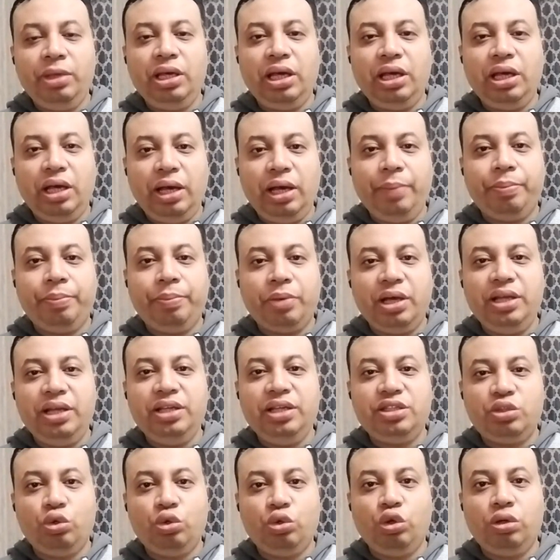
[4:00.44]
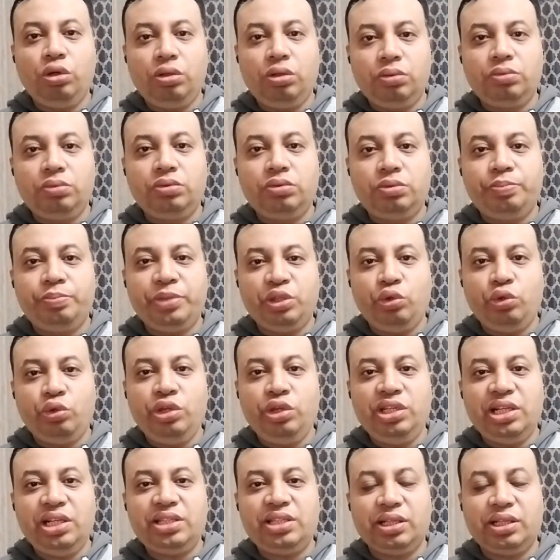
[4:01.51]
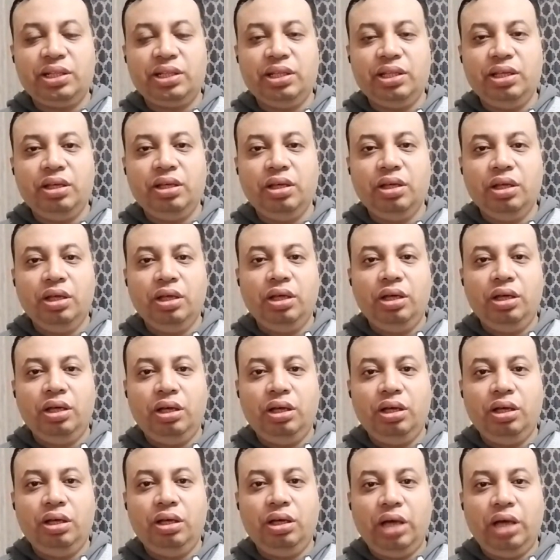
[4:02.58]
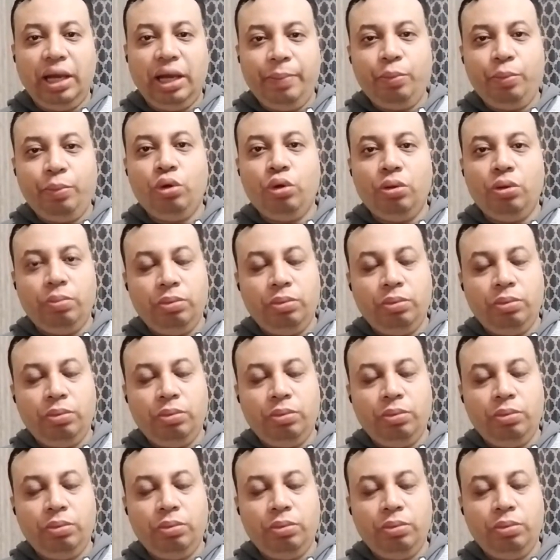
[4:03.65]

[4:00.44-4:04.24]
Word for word: में आप खाली स्ट्रोक से तो नहीं चल सकते आपको